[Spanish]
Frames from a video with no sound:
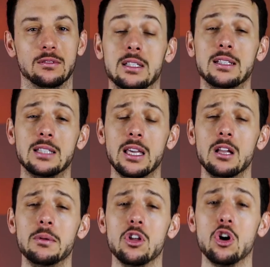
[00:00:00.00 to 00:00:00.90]
Y hasta aquí
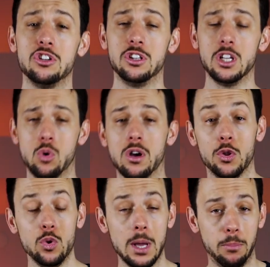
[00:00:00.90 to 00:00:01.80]
el vídeo de hoy. Si tienes cualquier
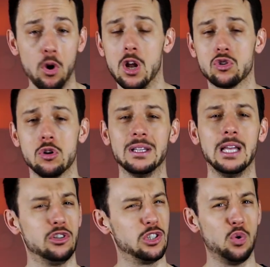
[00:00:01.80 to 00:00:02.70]
duda, ponla en los
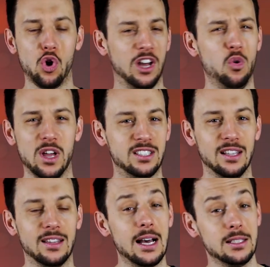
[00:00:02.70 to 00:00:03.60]
comentarios, que seguro que dudas
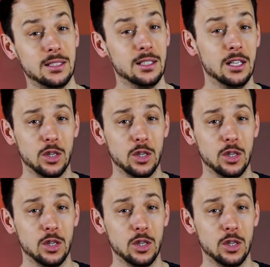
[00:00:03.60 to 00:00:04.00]
tendrás.